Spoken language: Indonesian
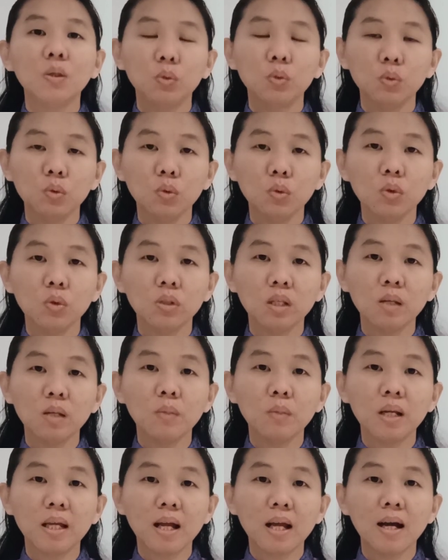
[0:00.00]
untuk
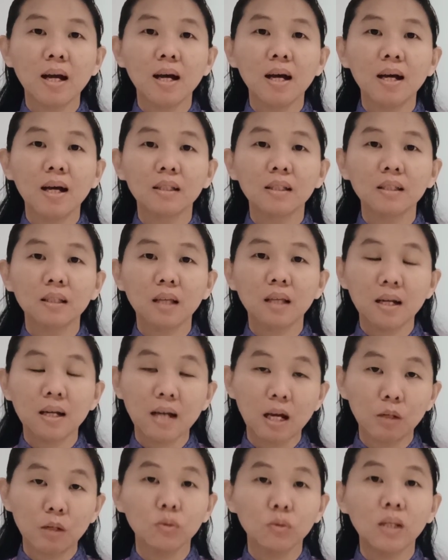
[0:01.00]
diberikan
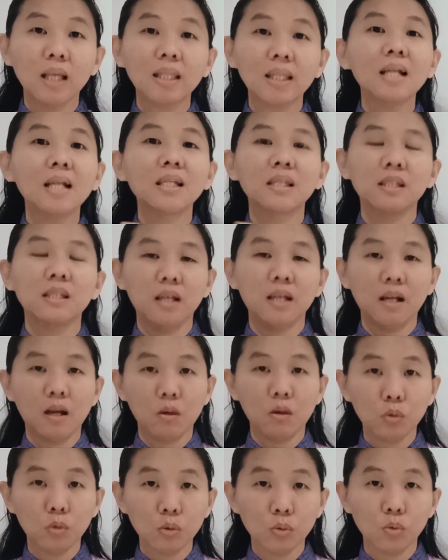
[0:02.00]
kartu Natal
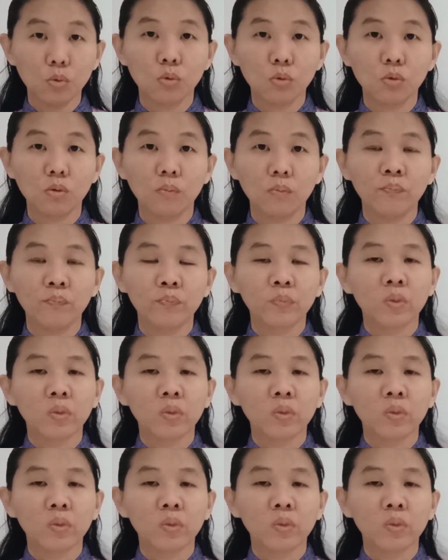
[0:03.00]
secara khusus.